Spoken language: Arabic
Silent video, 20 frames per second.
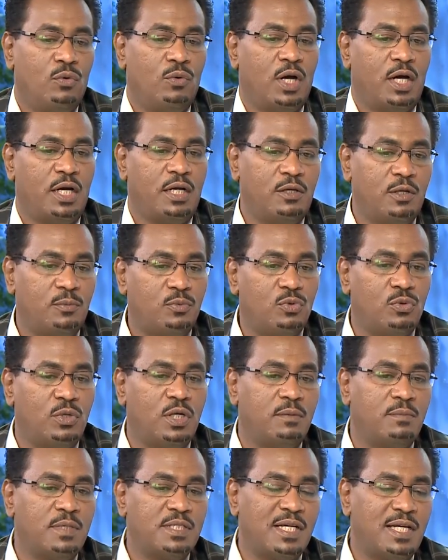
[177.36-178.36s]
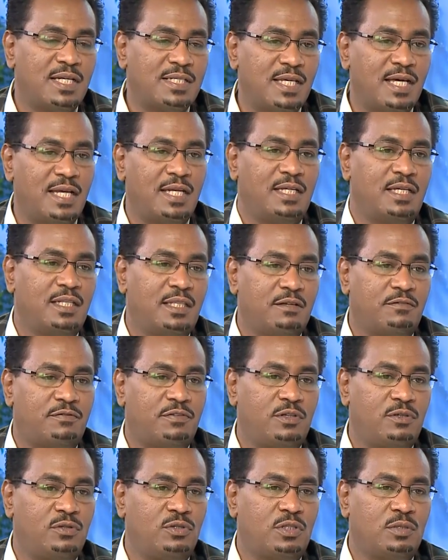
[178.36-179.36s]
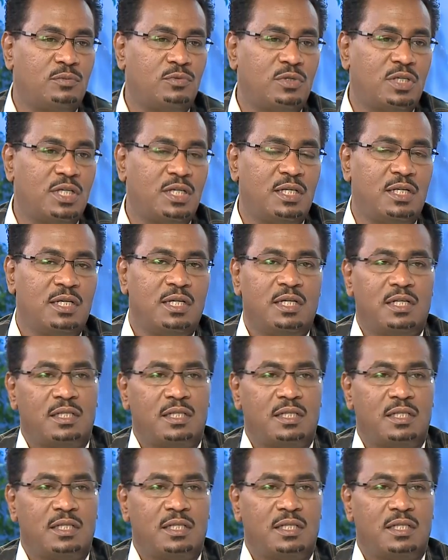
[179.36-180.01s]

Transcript: وهنا بكون المساله سهله جدا في انه انت ممكن